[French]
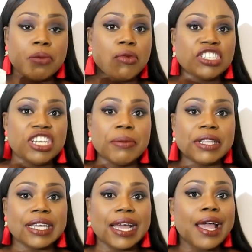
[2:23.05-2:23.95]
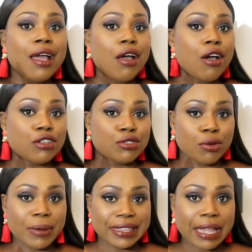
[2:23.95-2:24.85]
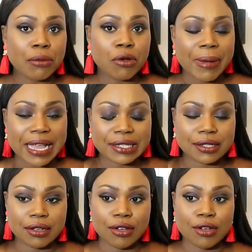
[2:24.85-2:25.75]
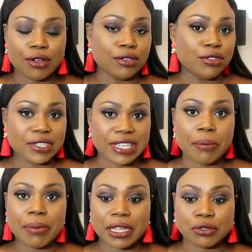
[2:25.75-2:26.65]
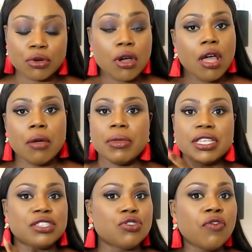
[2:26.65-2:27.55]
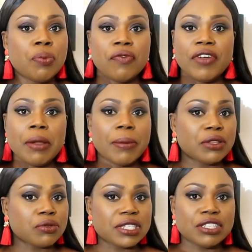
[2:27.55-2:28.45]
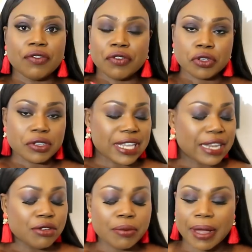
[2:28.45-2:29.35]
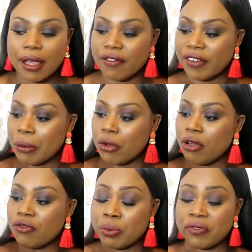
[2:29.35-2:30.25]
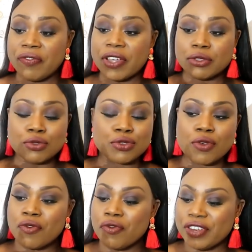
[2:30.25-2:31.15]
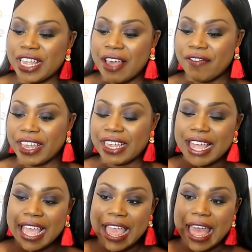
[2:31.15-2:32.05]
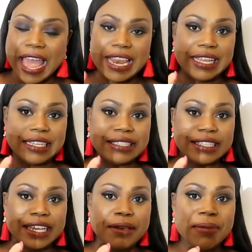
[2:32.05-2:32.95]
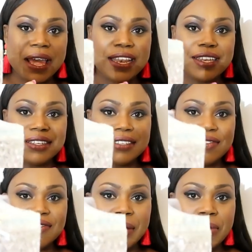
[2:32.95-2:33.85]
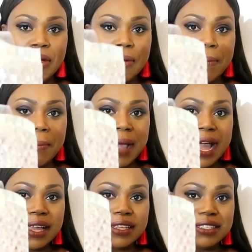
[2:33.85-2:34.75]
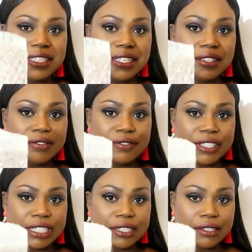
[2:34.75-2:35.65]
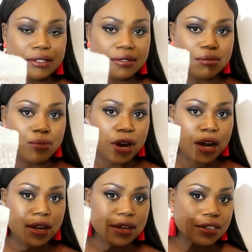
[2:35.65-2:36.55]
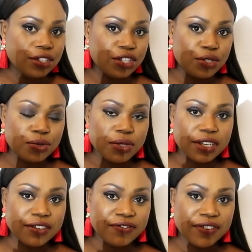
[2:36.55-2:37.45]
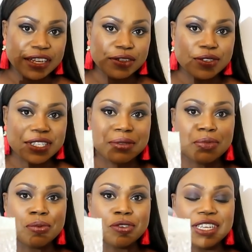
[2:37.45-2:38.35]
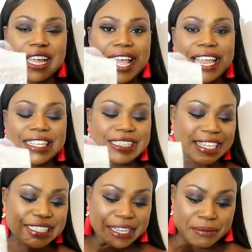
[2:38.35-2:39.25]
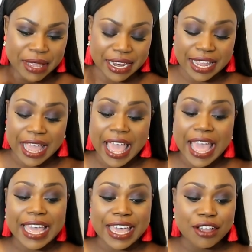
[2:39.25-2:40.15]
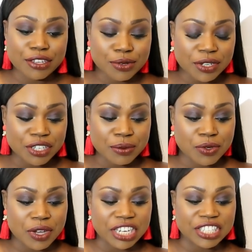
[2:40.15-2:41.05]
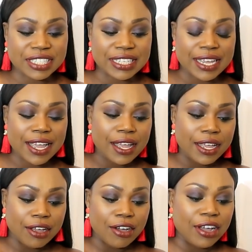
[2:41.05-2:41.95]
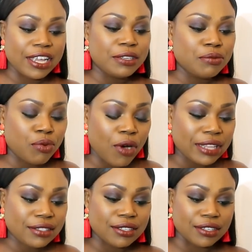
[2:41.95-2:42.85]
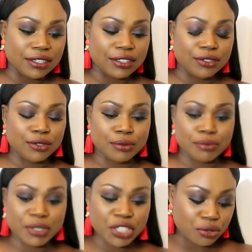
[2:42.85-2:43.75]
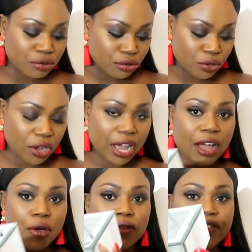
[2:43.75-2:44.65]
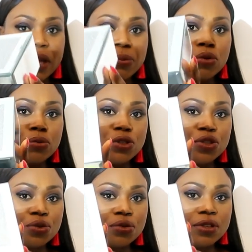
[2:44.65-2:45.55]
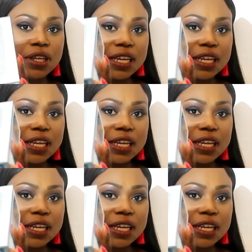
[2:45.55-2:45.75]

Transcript: Moi, je le mettrai euh, sur ma table basse euh, dans un plateau, mais sinon, vous pouvez le mettre aussi dans votre salle de bain. Vraiment, vous pouvez faire tout ce que vous voulez avec. Elle est très belle, vraiment magnifique. Moi, je suis fan de cette bonbonnière. Elle est très très belle. Et ensuite, je me suis acheté une boîte de bijoux, donc un coffret pour bijoux.